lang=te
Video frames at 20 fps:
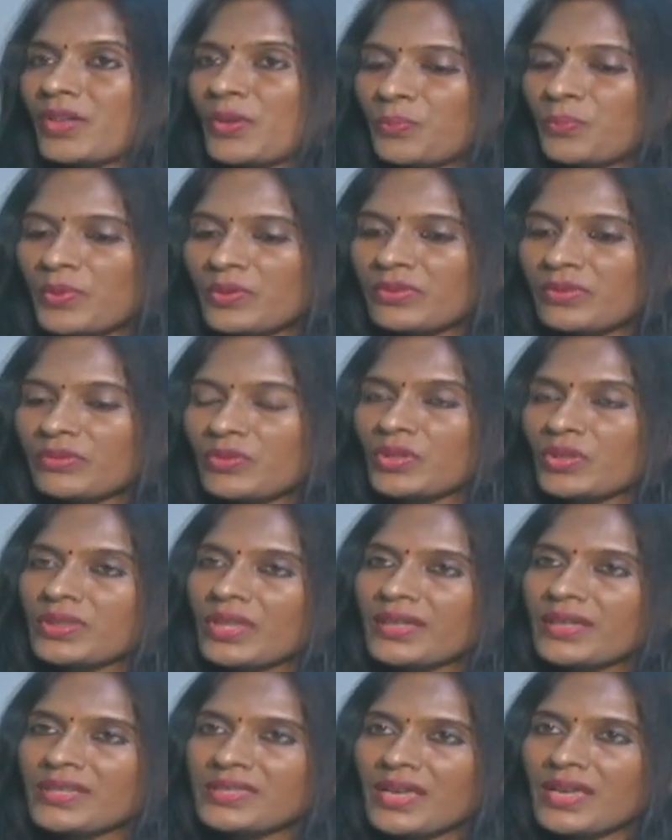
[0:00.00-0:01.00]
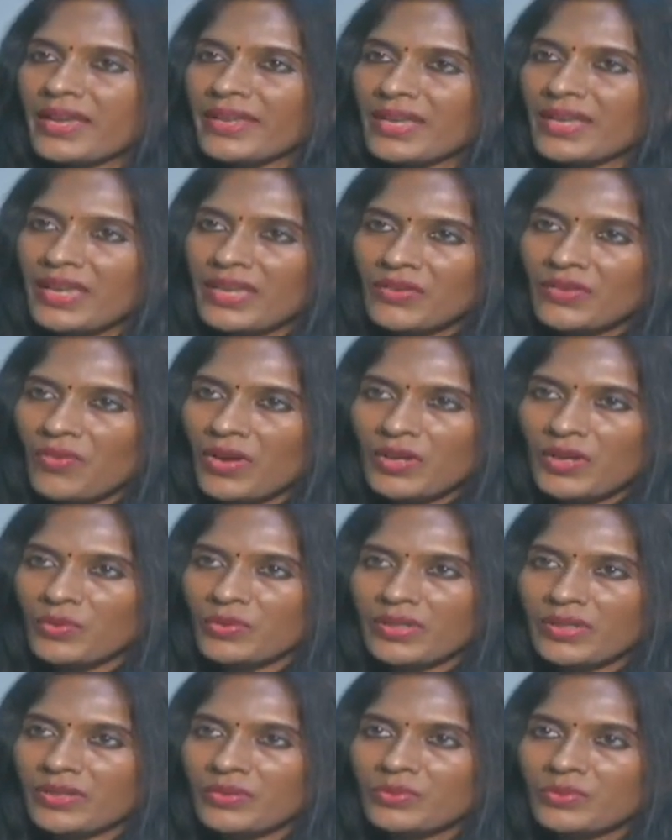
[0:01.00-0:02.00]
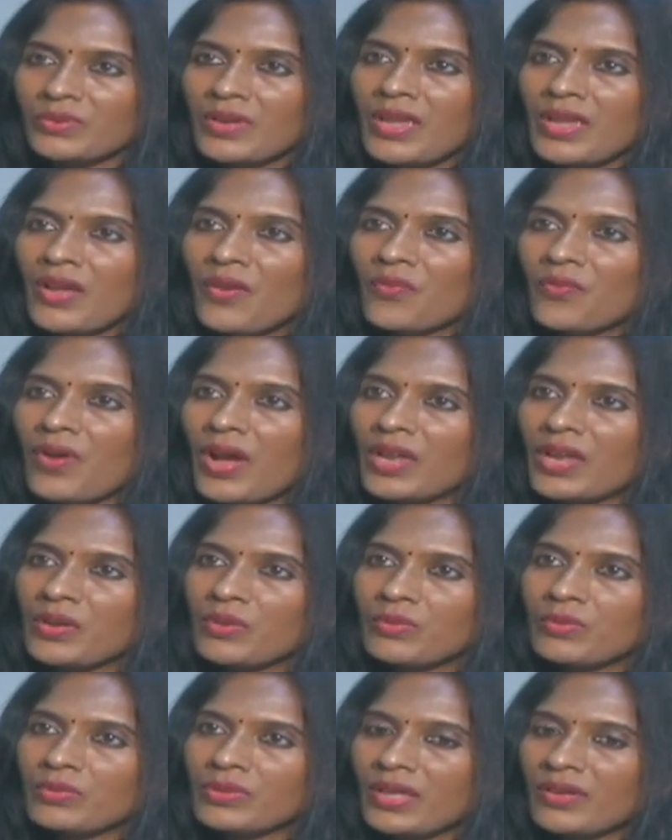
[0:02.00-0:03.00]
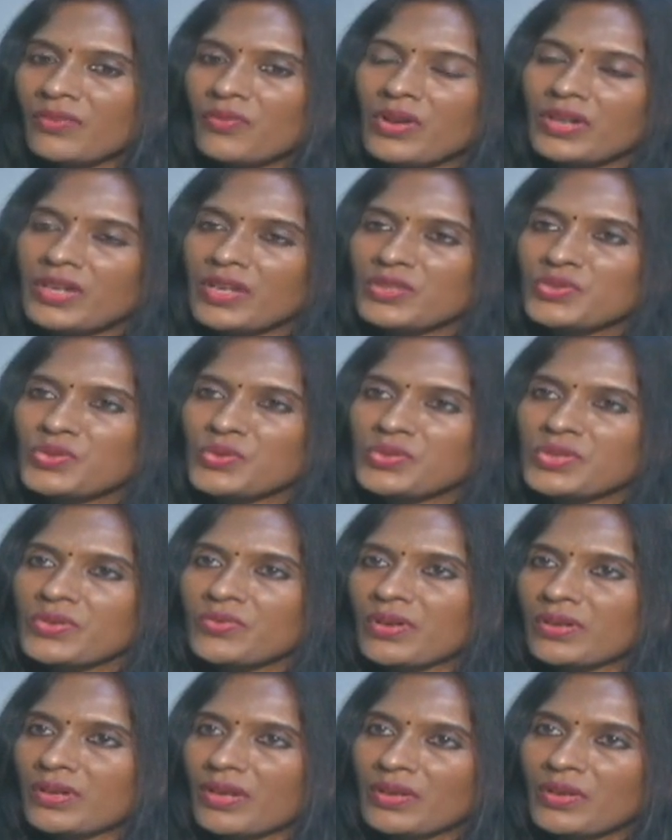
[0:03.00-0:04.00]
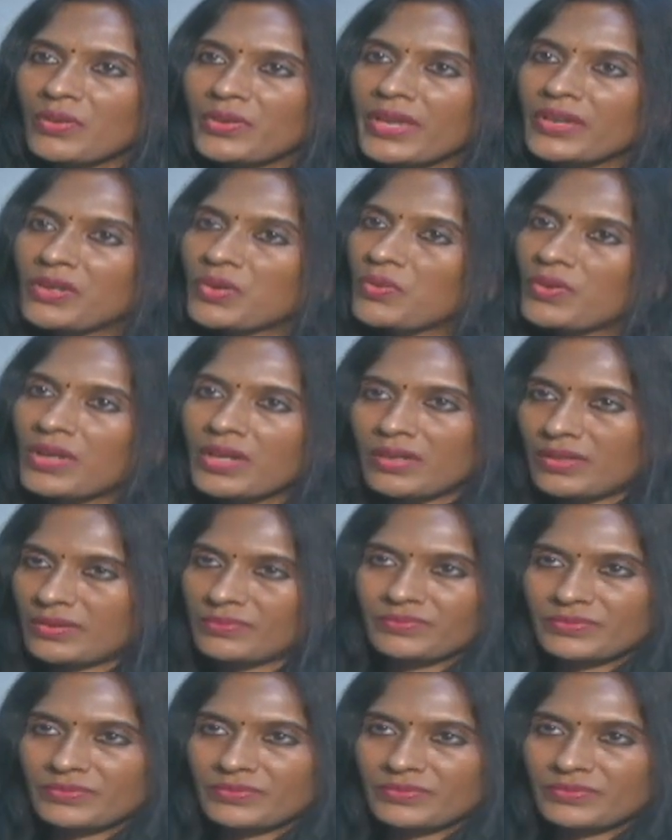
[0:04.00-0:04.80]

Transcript: ఇప్పుడు కొత్తగా జాయిన్ అయిన వాళ్ళు ఉంటారు వాళ్ళు కూడా ఒకరిని చూసి ఒకళ్ళు ఎక్కువ